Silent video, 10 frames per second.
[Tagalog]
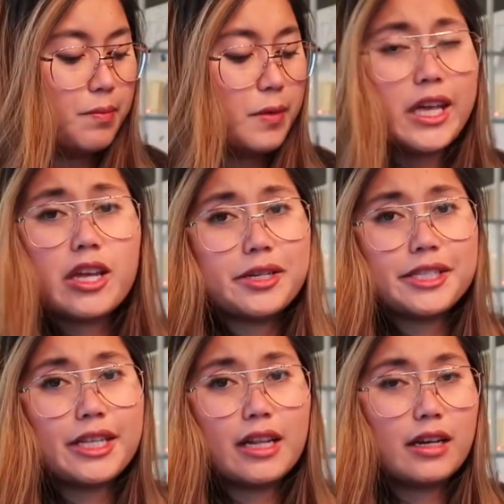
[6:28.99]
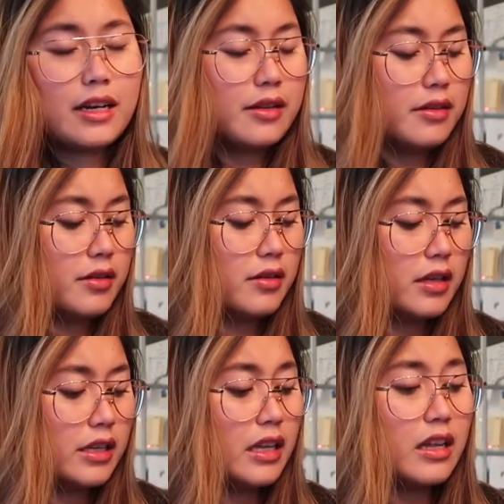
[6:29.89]
prayers talaga.
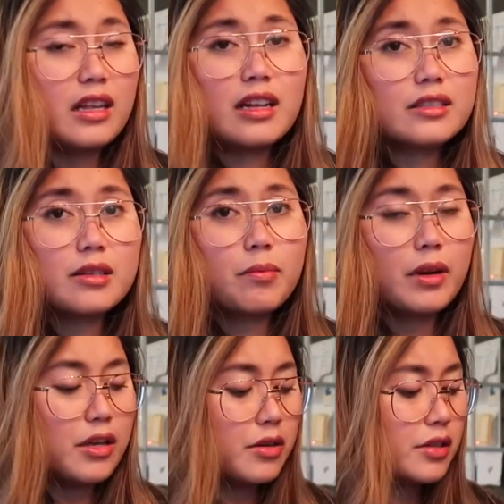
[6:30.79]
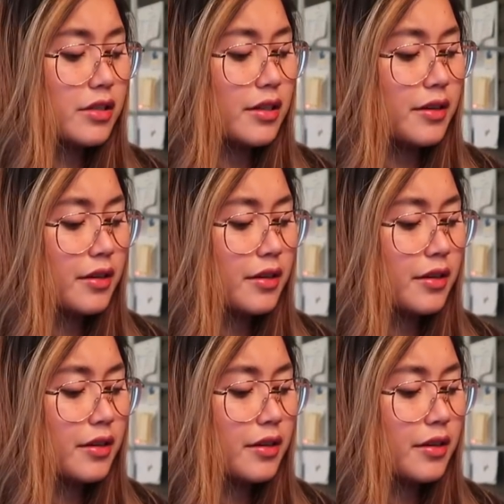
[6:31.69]
Nadala lang sa prayers.